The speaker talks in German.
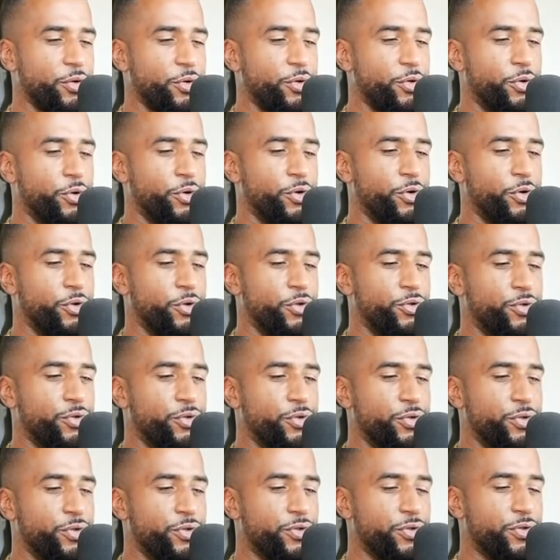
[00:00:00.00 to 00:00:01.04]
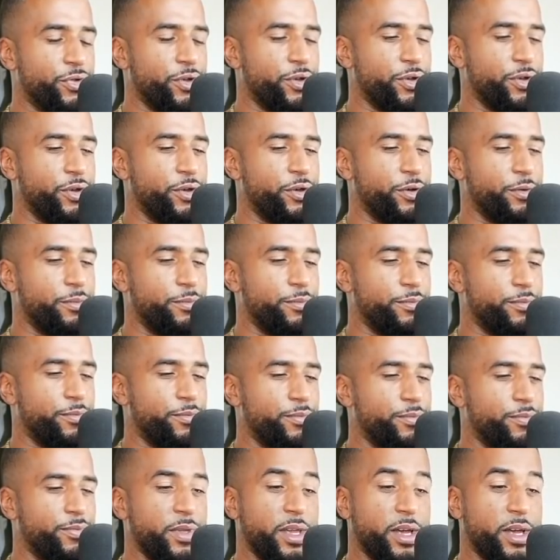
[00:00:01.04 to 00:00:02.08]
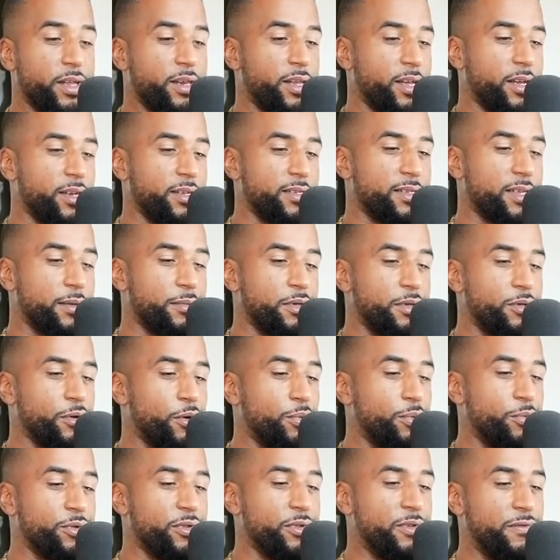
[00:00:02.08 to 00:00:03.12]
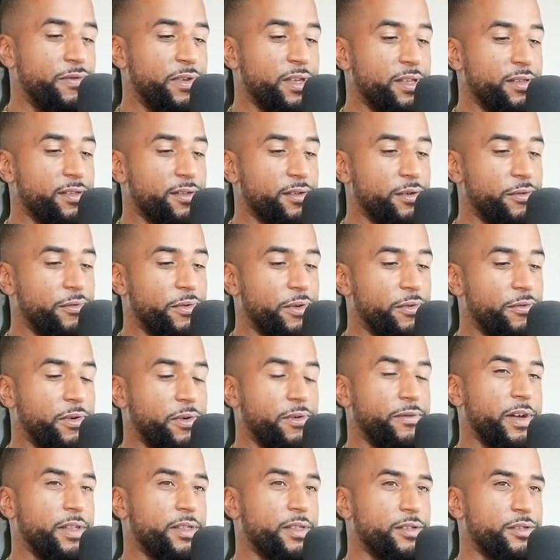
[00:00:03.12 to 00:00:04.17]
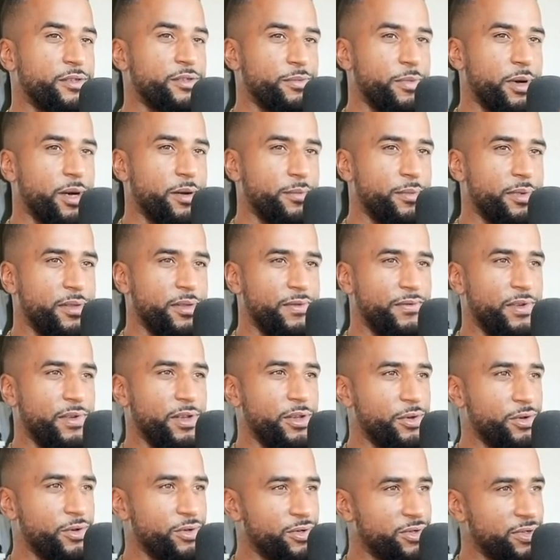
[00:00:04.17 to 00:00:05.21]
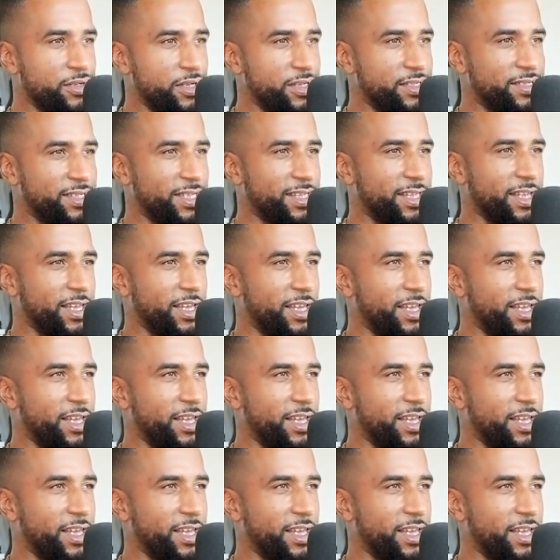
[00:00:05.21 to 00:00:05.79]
Und ähm, ja, Digga, das hat mich auch motiviert, auf jeden Fall weiterzumachen mit den Videos etc.